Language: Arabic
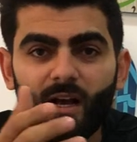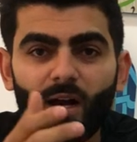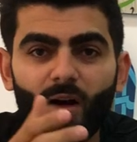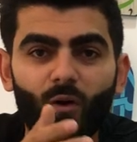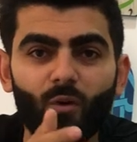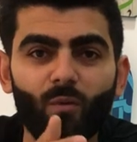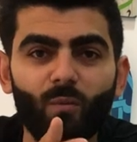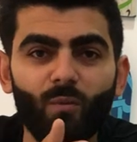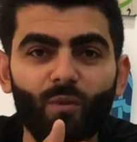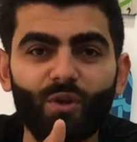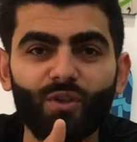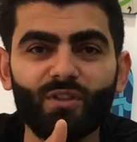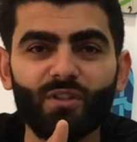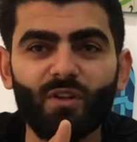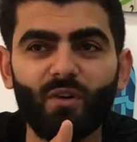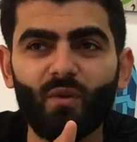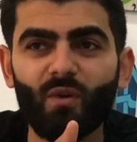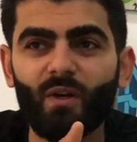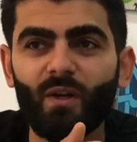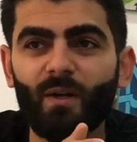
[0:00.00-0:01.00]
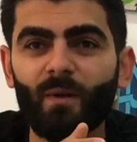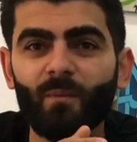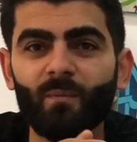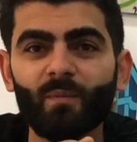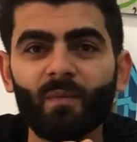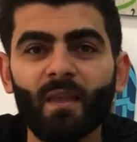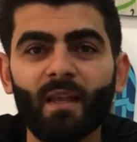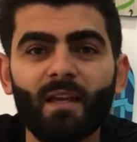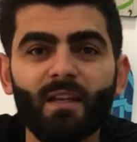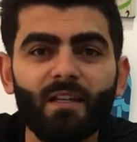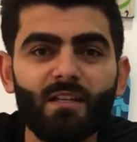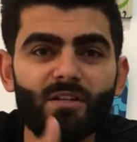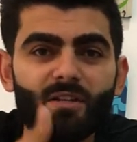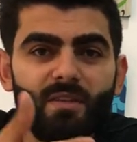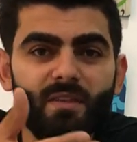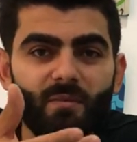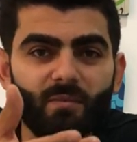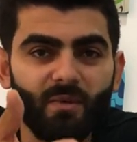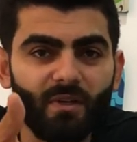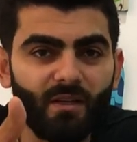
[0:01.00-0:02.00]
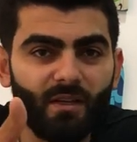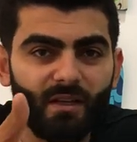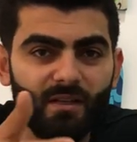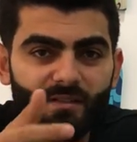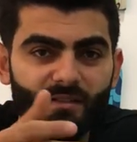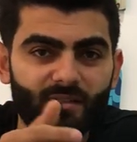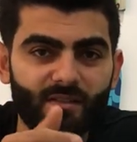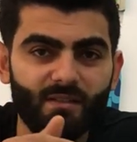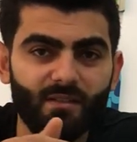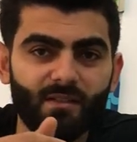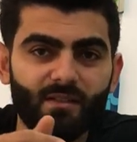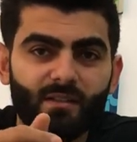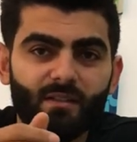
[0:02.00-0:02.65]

او محتوى يجذب الناس